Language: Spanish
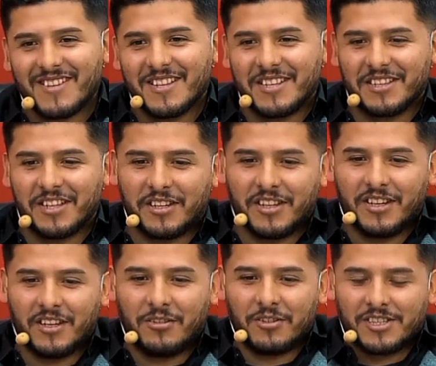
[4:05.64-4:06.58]
y
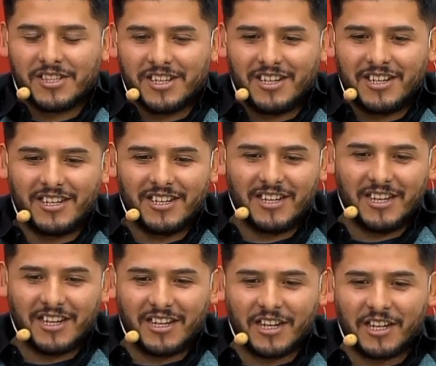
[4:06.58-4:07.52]
tenía, o sea,
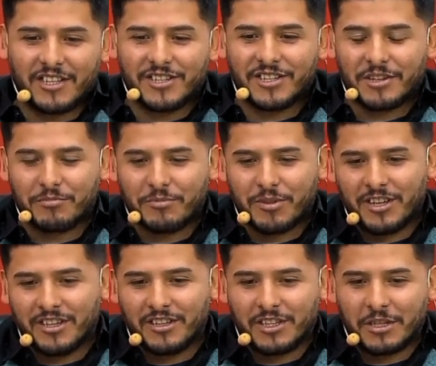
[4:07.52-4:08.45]
la, gran
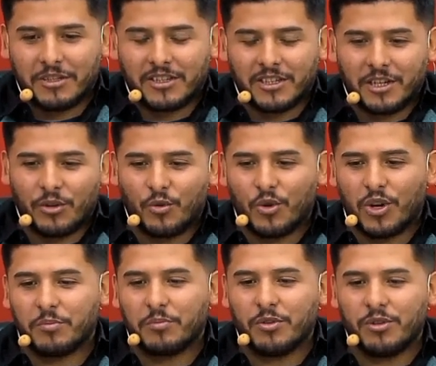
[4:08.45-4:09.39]
serpiente, viste, en el
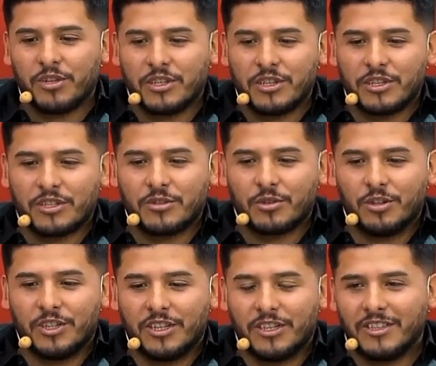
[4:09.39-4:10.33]
cuerpo, el
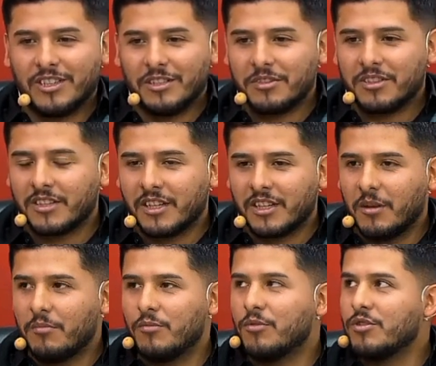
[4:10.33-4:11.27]
sol inti, viste,
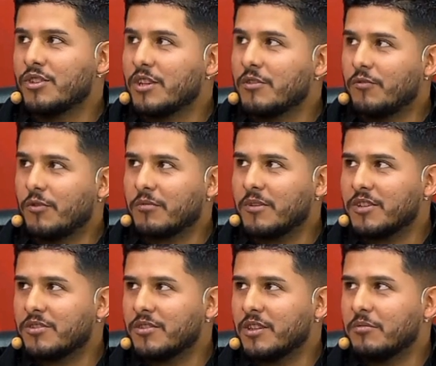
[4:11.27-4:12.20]
tenía mucha
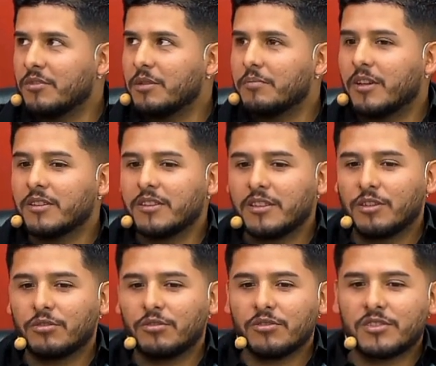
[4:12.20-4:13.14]
información del body painting,
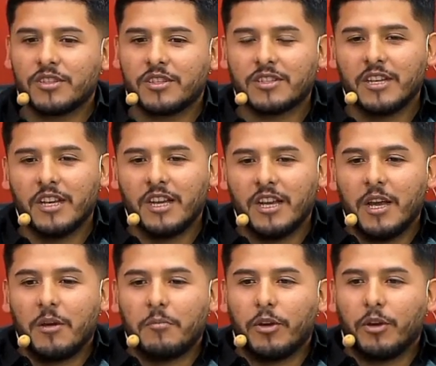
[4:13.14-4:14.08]
entonces.
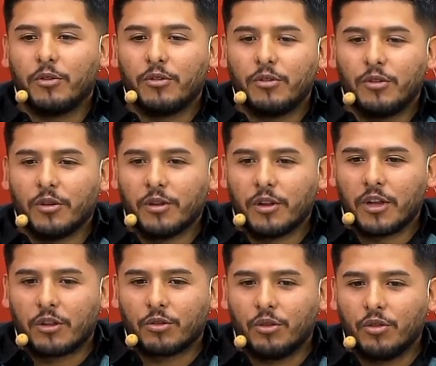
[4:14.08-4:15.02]
Pero
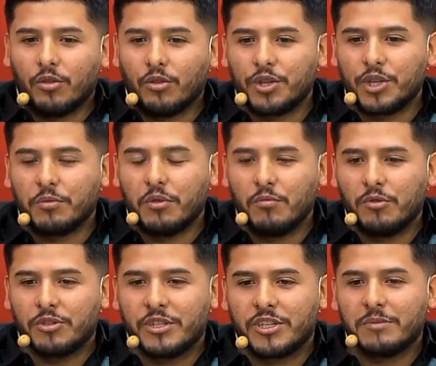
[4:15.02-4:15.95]
a todo nos llevó
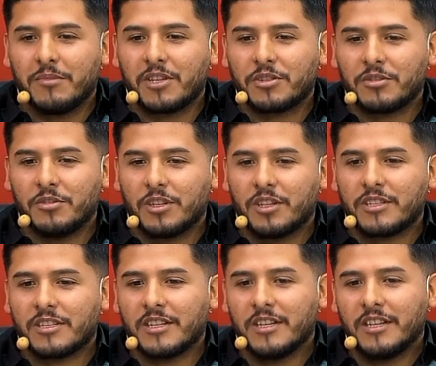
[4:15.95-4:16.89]
muchísimas
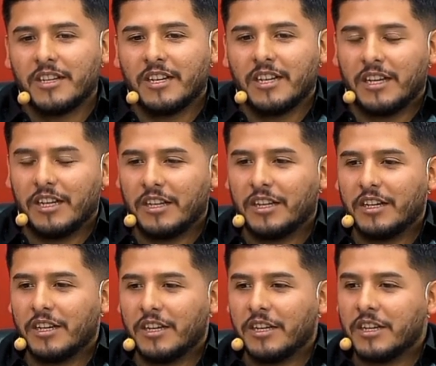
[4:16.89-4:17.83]
horas
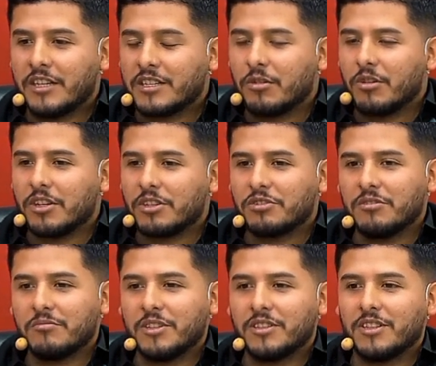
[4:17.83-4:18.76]
eh, en esa
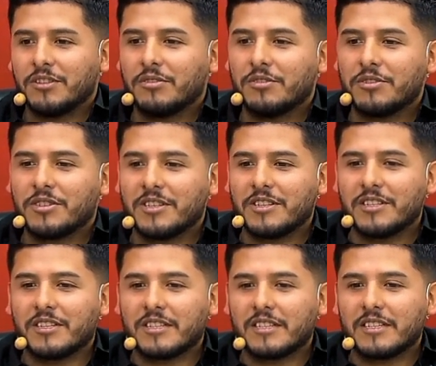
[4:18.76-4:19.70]
ocasión, viste,
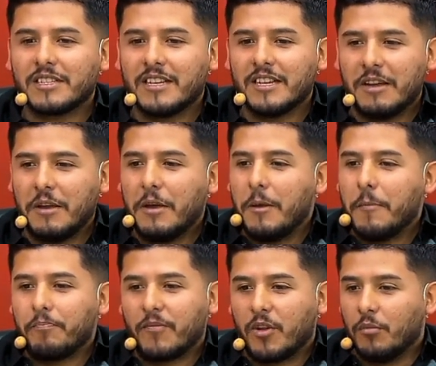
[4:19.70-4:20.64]
entonces
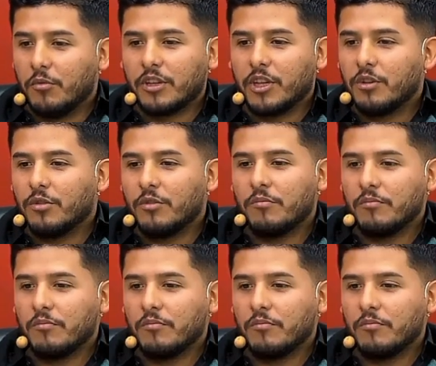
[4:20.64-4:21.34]
como te digo,